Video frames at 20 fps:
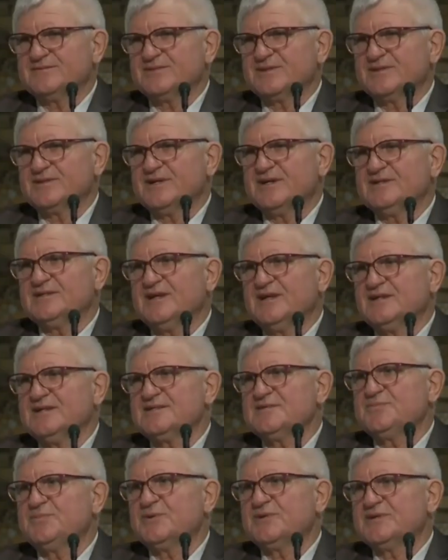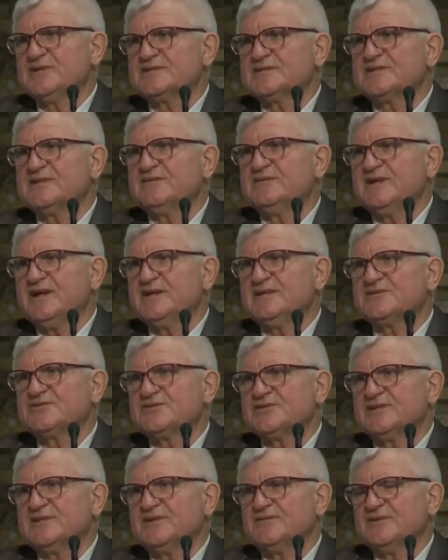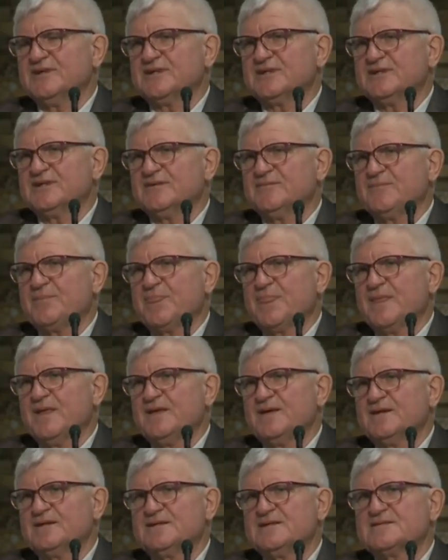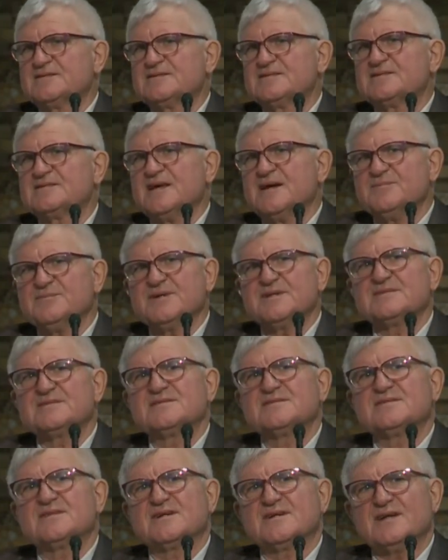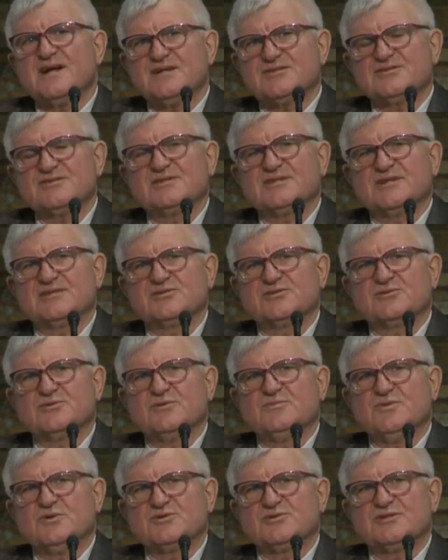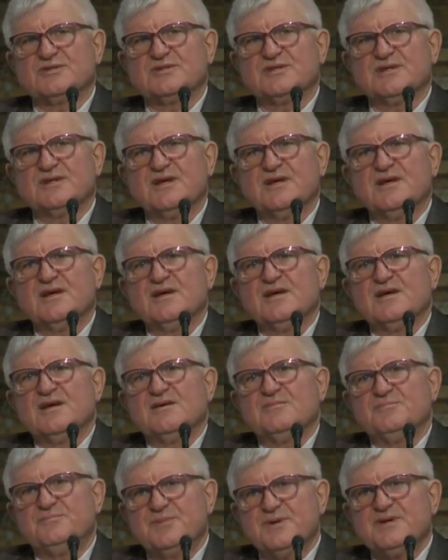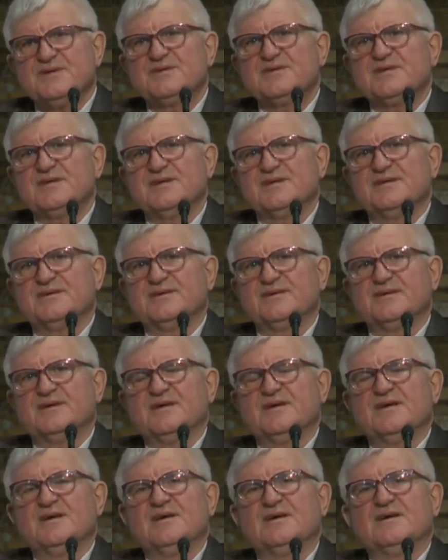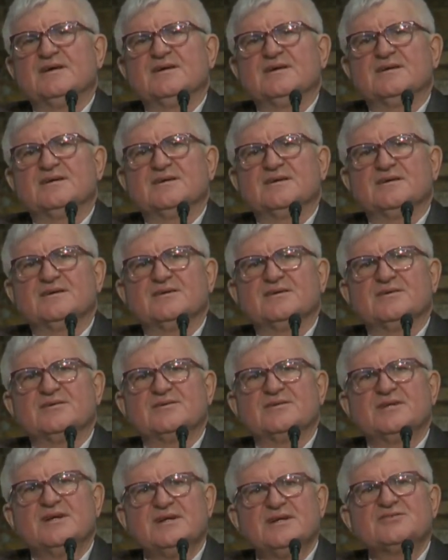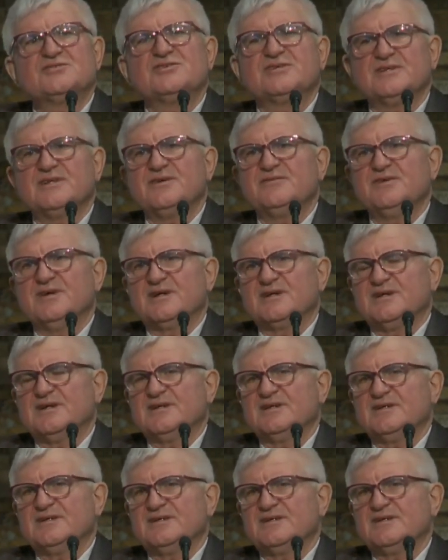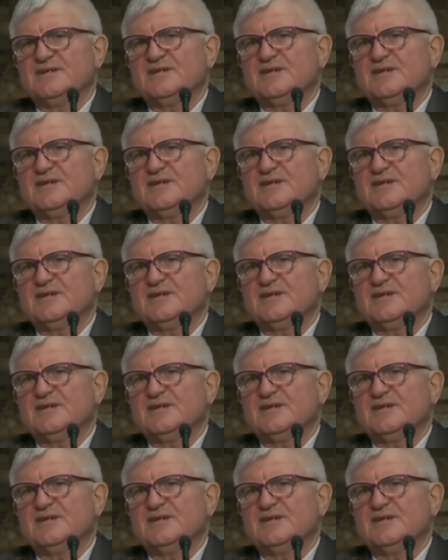Вот когда Господь оставляет человека, это самое страшное, что может быть э, для человека.